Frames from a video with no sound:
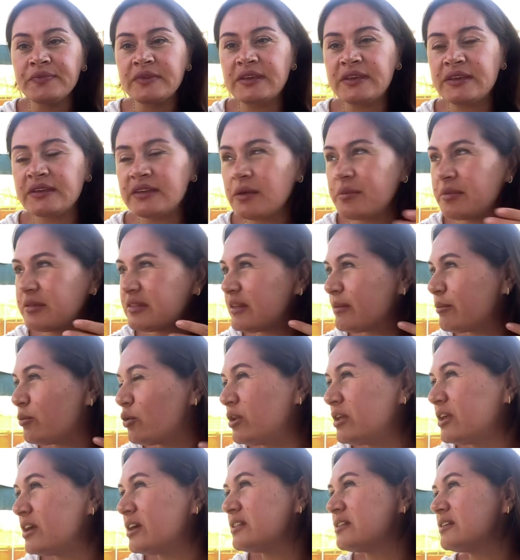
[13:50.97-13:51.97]
Kiremitte
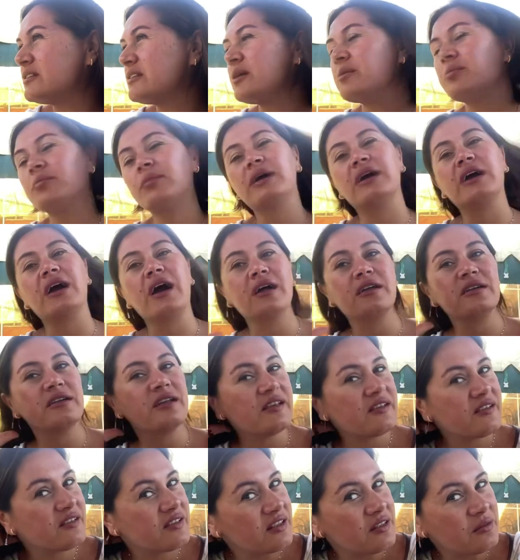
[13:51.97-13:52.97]
böyle yanına da makarna
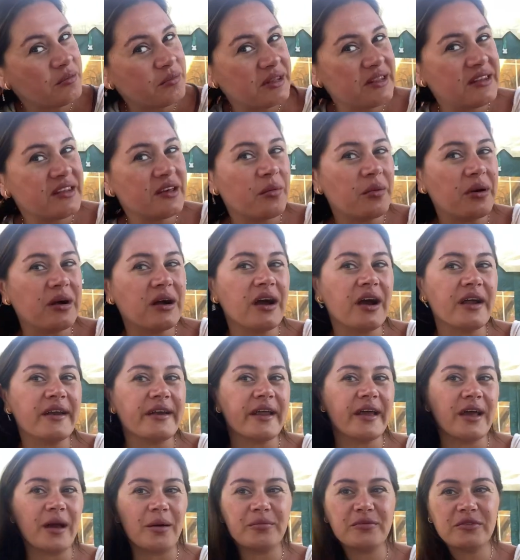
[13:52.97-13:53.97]
istedim. Midye
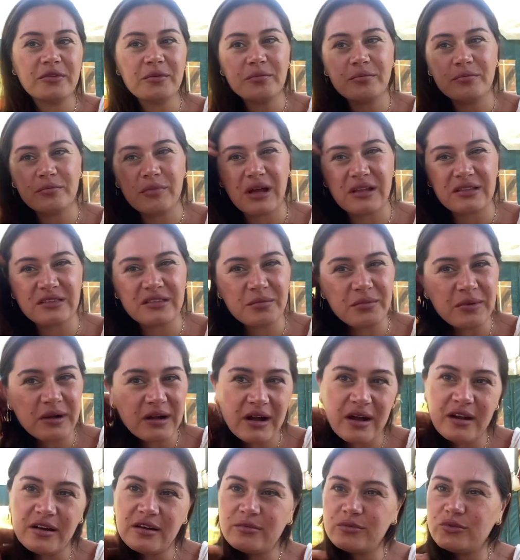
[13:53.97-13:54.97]
makarna yaptım. Mantı
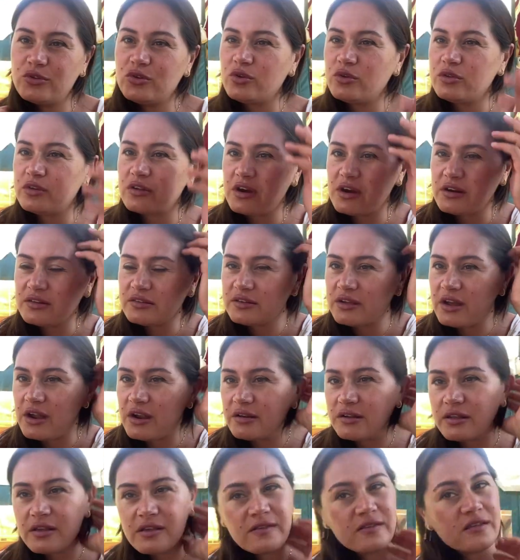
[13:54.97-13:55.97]
makarna mı diyorlar artık
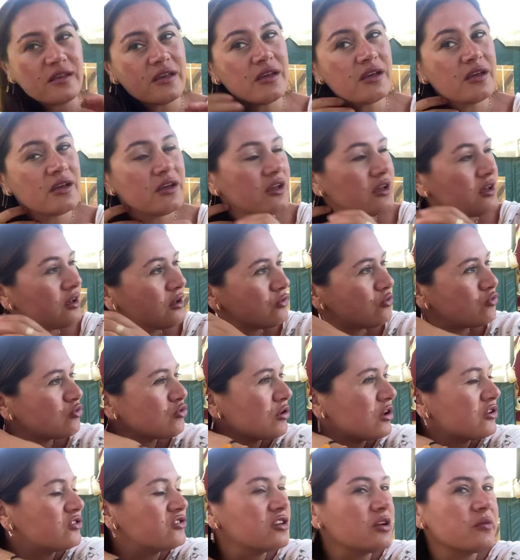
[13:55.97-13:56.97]
her neyse. Şu
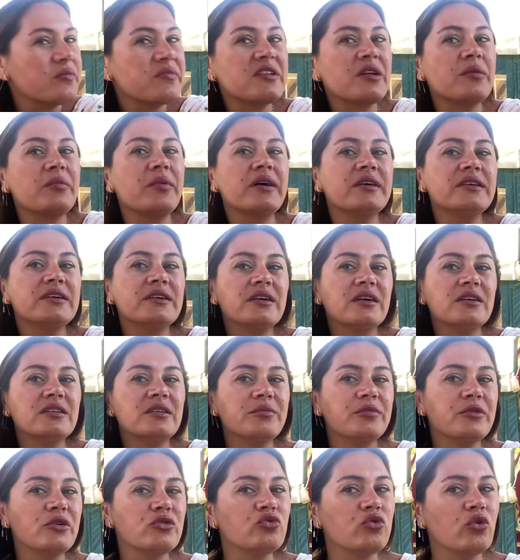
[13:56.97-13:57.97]
saçlarımı sabah
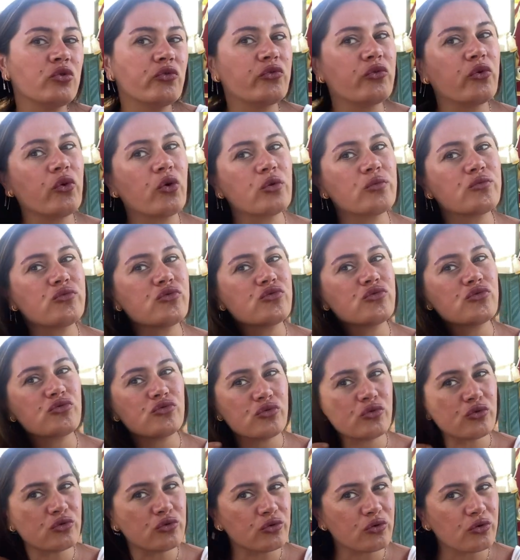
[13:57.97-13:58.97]
yıkadım ve çok formsuz
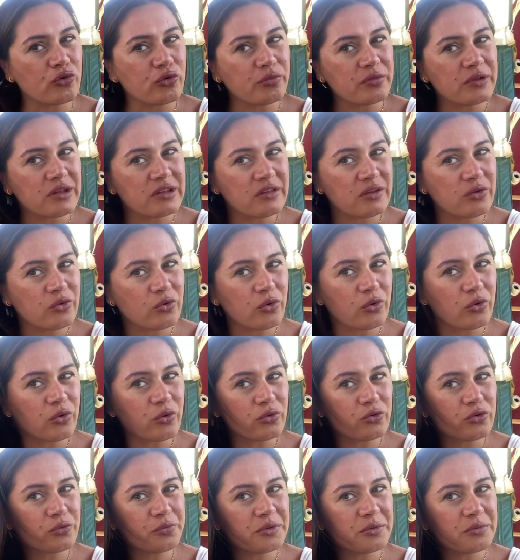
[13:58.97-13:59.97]
görüyorum. Neden öyle
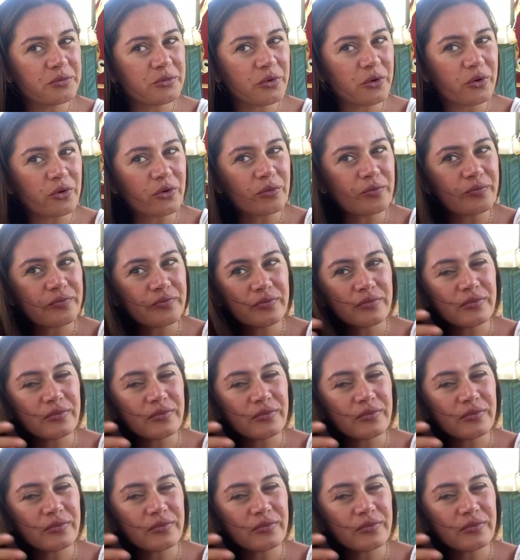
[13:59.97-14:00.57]
oldu bilmiyorum.